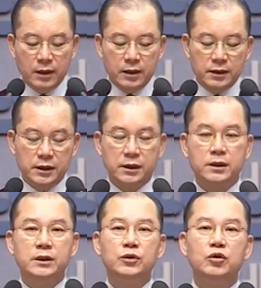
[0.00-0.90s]

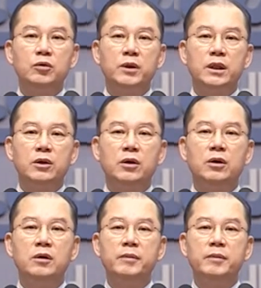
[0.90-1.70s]
즉그 누구보다도